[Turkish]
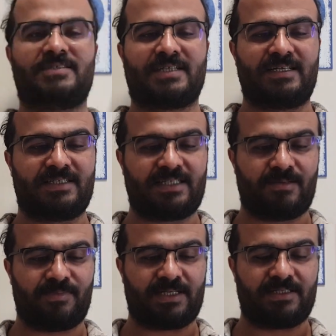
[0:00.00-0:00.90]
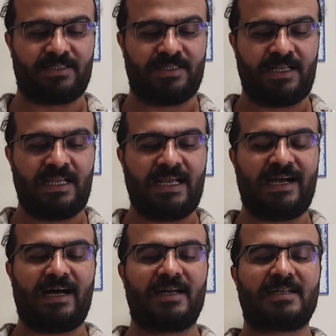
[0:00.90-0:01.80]
çıkan kitaplarının
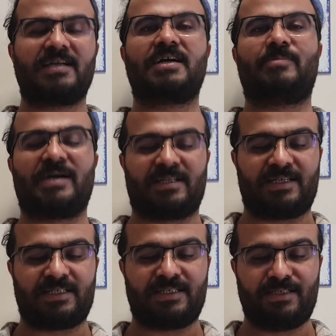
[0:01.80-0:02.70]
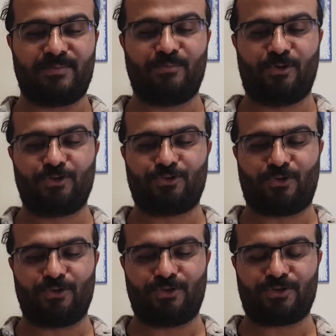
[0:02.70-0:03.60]
arka kapakları boş
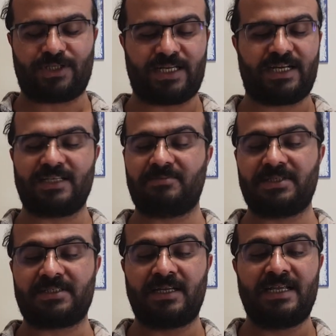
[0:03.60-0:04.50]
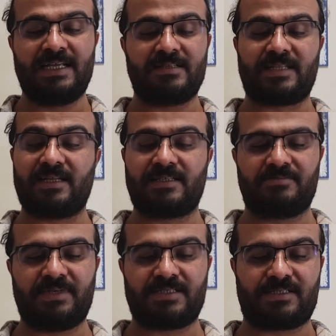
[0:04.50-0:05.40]
oluyor. Herhangi bir
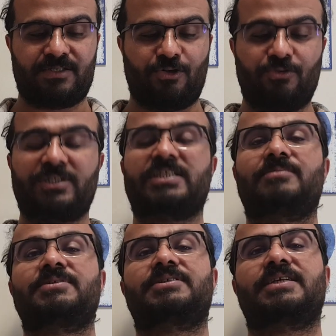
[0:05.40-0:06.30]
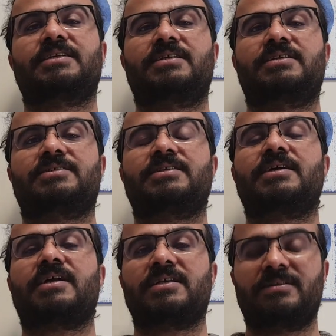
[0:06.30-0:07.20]
tanıtım yazısı yok. Kitabın içeriğine ilişkin
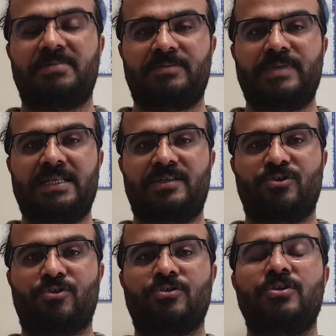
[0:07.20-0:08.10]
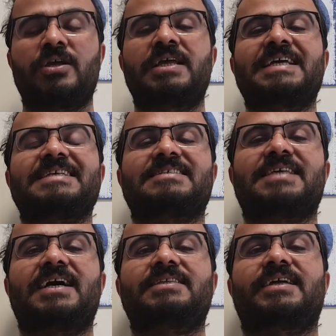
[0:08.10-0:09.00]
herhangi bir bilgi yok.
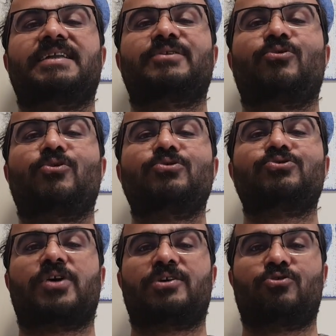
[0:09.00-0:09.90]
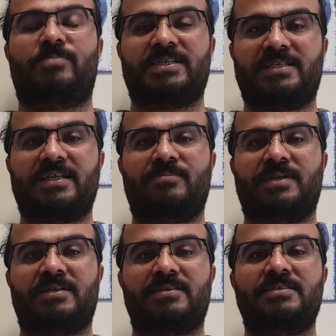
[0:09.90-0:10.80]
Zaten Oruç Aruba
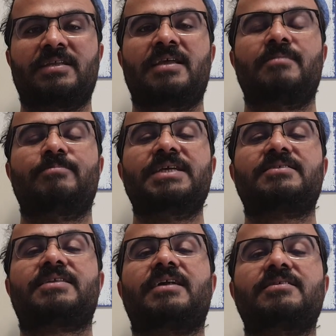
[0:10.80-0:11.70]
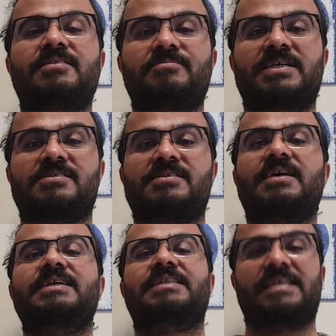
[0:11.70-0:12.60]
kitaplarının bir tanıtım
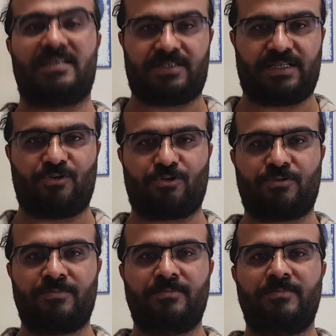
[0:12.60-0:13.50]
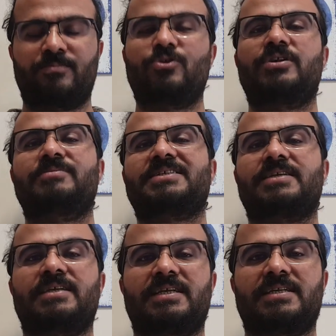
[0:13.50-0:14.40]
yazısına ihtiyacı da yok. Böyle bir
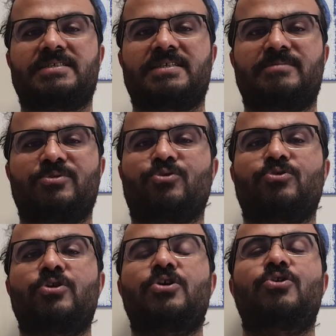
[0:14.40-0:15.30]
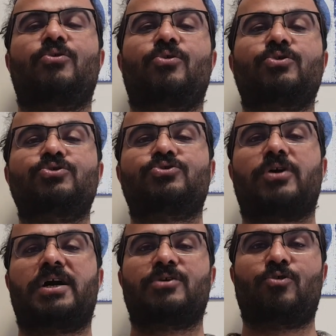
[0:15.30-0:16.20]
şey gereksinim yok. Oruç
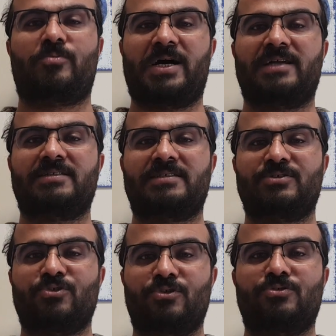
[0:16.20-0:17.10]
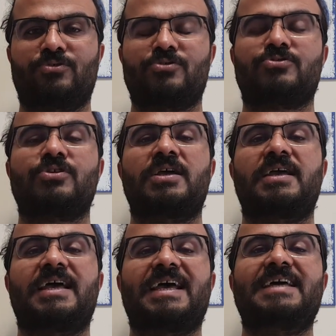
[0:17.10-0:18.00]
Aruba adını gördüğünüz
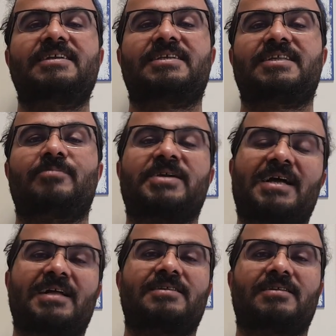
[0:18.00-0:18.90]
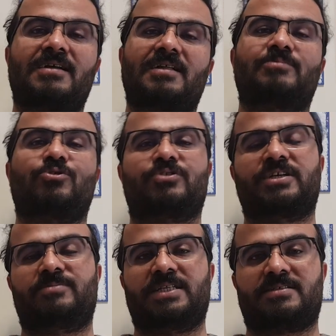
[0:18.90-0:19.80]
her kitabı rahatlıkla alıp
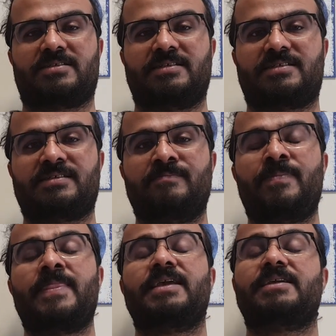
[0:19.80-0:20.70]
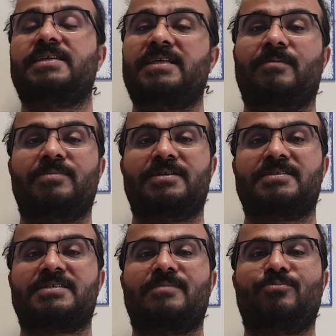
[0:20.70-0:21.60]
okuyabilirsiniz.
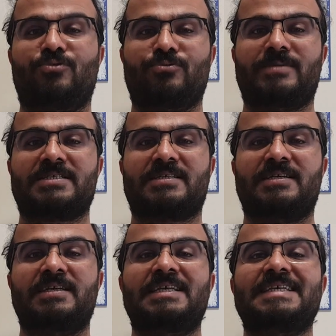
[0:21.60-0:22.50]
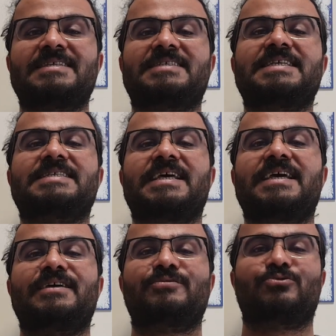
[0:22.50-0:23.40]
Kitaplarınızda bulunması
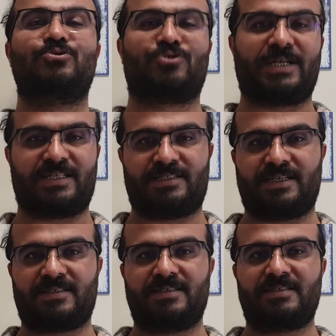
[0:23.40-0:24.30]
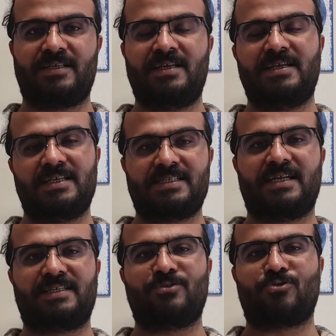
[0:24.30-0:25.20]
size güç katacaktır. E
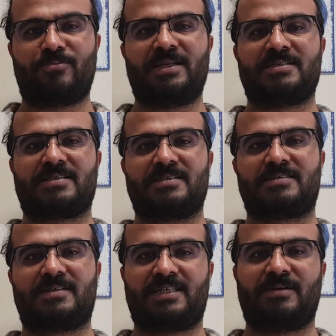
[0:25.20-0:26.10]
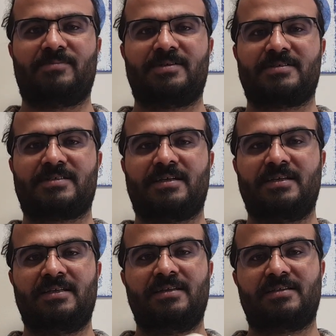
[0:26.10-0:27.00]
zaten okumalısınız.
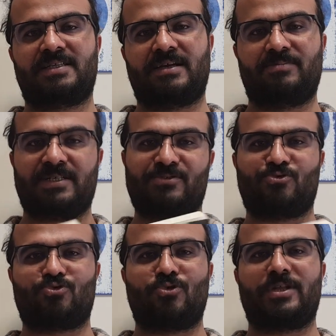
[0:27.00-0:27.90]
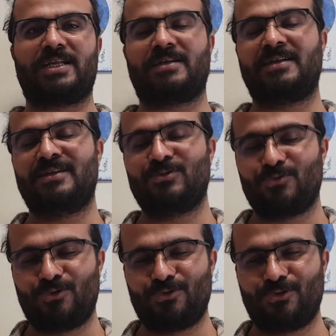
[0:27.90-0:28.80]
Kitaplarınızda kitapları süs olarak
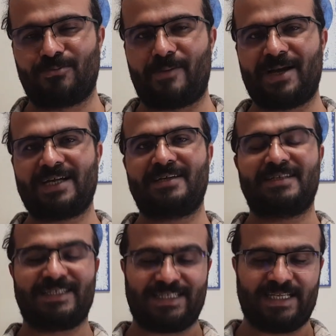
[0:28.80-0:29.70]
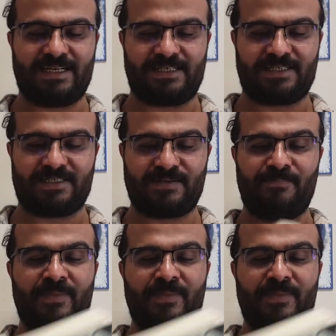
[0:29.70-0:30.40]
durdurmamak gerekir.